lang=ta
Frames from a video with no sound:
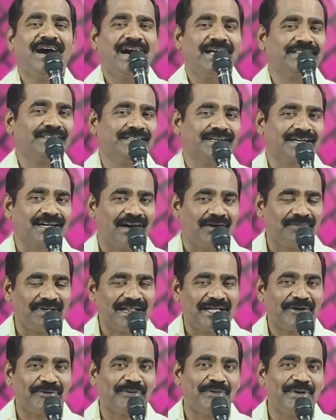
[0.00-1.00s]
அந்த
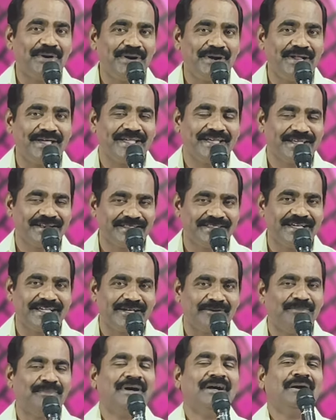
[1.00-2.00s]
கவலை கொண்ட
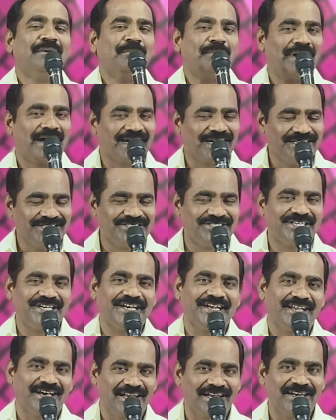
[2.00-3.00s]
இருதயம்
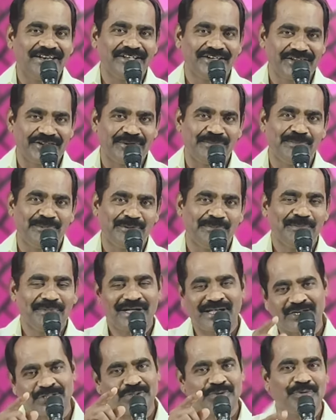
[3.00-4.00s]
மகிழ்ச்சியினால் நிரம்பும்
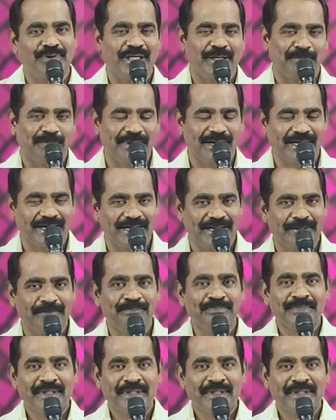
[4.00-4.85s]
கத்தருடைய பிள்ளைகளை